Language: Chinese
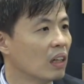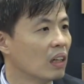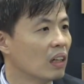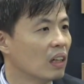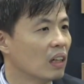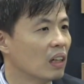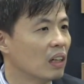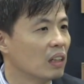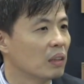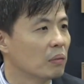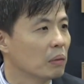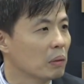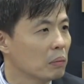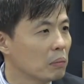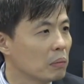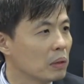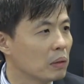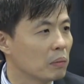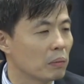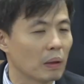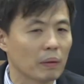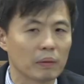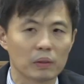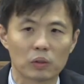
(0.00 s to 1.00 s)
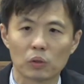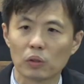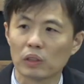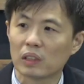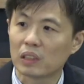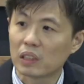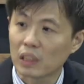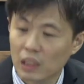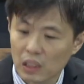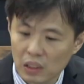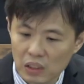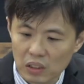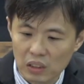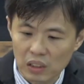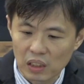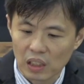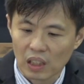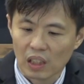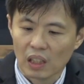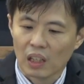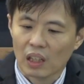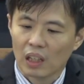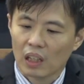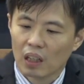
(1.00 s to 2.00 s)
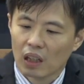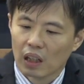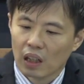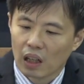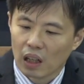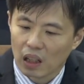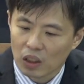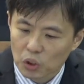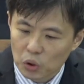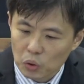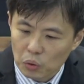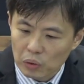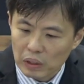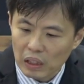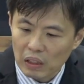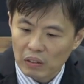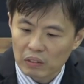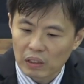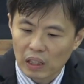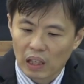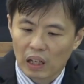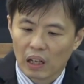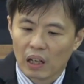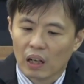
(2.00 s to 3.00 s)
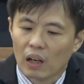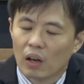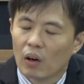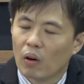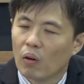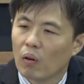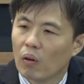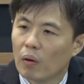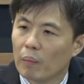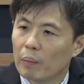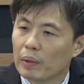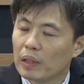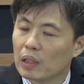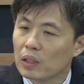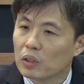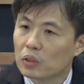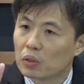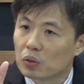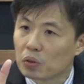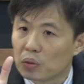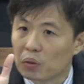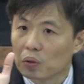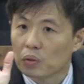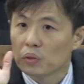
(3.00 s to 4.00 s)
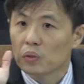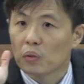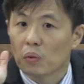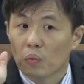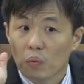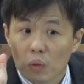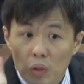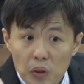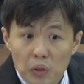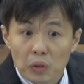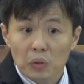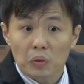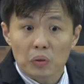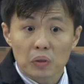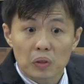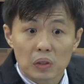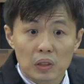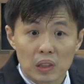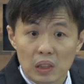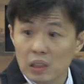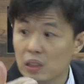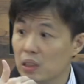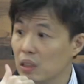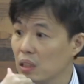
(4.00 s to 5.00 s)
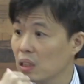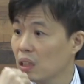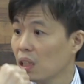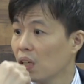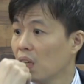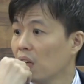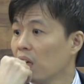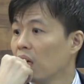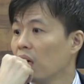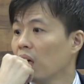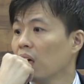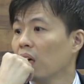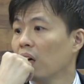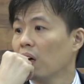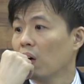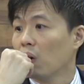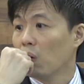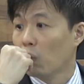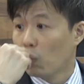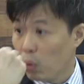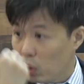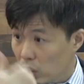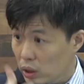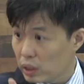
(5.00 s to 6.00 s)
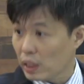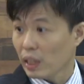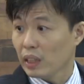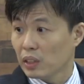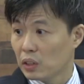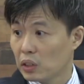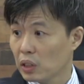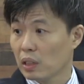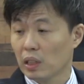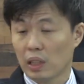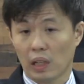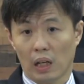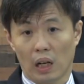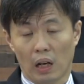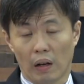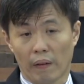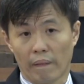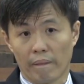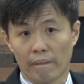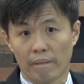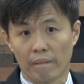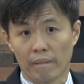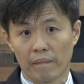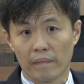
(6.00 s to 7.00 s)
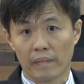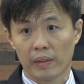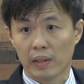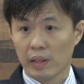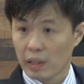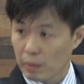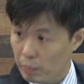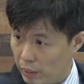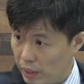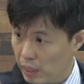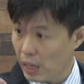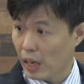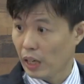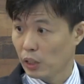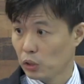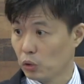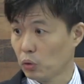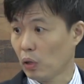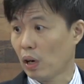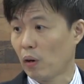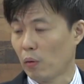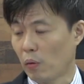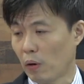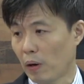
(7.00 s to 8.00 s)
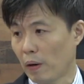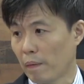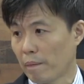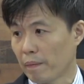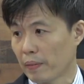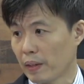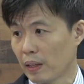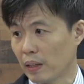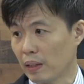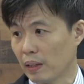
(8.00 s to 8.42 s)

你们明白吗？所以这个是很重要的。我们的主，我就是，其实我在这里，你们来抓我。那